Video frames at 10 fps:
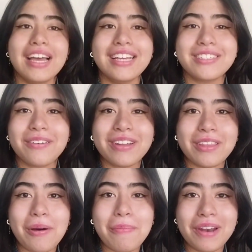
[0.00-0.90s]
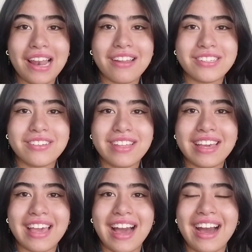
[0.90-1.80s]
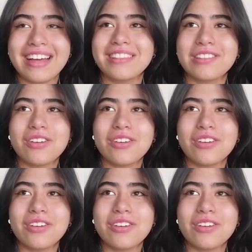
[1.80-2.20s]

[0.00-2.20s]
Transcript: Y sobre todo por el hecho de que, ajá,